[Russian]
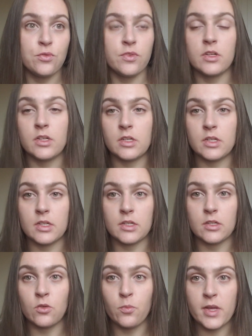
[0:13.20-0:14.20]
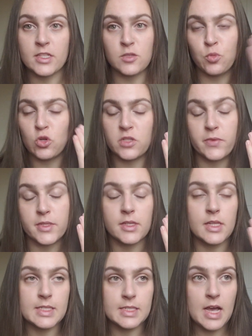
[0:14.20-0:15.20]
вы умеете пользоваться
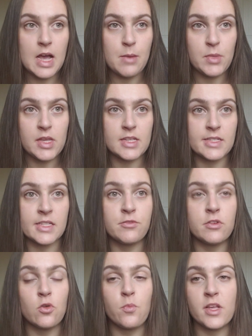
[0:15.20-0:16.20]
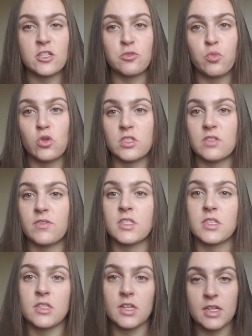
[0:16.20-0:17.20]
глазами, если вы умеете
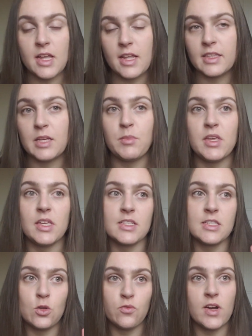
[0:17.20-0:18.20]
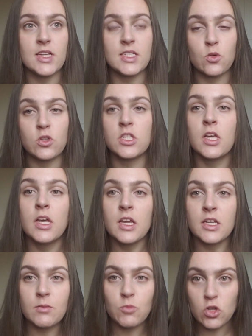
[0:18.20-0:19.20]
пользоваться интернетом, и если у вас хоть
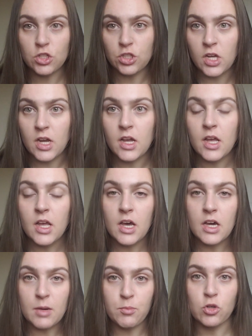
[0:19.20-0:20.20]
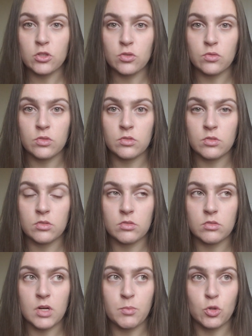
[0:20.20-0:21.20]
немножко работают,
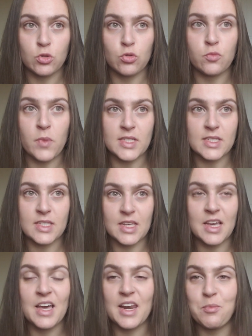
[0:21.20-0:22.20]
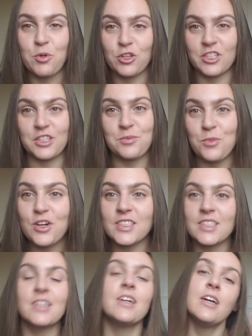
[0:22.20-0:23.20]
работают мозги, работает
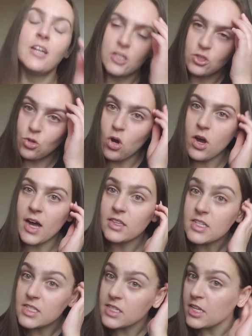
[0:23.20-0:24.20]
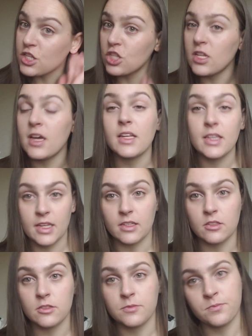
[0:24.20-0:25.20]
мозг, то однозначно
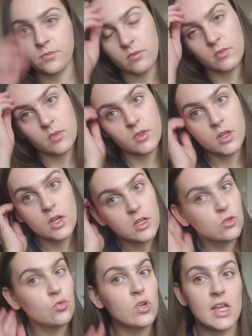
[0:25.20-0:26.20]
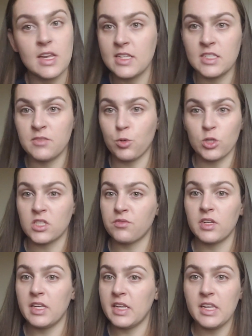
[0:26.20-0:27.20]
нет. Ну, или если просто
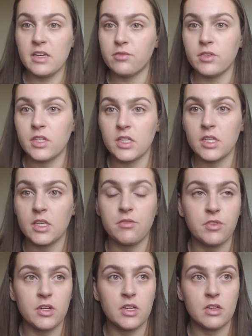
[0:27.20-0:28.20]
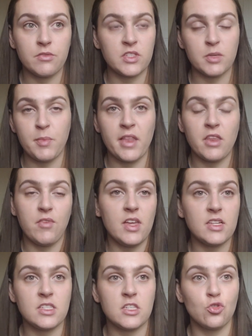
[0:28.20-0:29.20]
вы ленивые, и вы в себя не
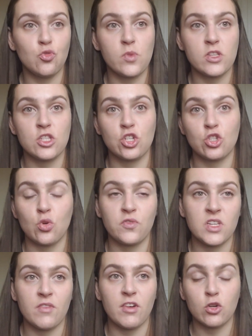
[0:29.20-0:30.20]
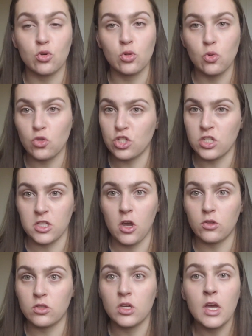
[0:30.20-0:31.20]
верите, и думаете, что все вокруг лучше
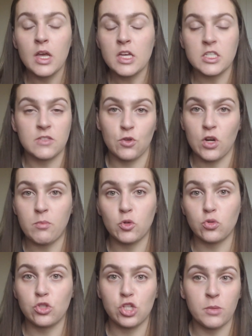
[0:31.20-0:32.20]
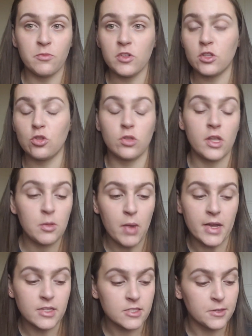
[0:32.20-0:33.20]
знают свою работу, чем вы, то
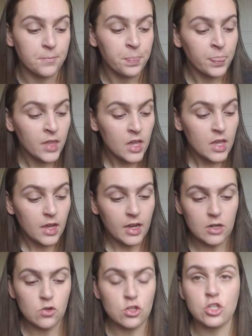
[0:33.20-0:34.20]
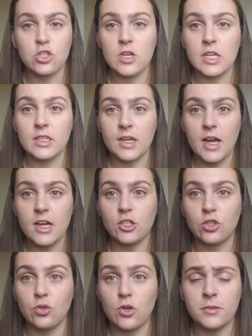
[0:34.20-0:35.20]
нанимайте. Короче, история такая,
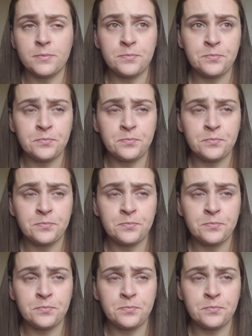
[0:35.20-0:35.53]
что...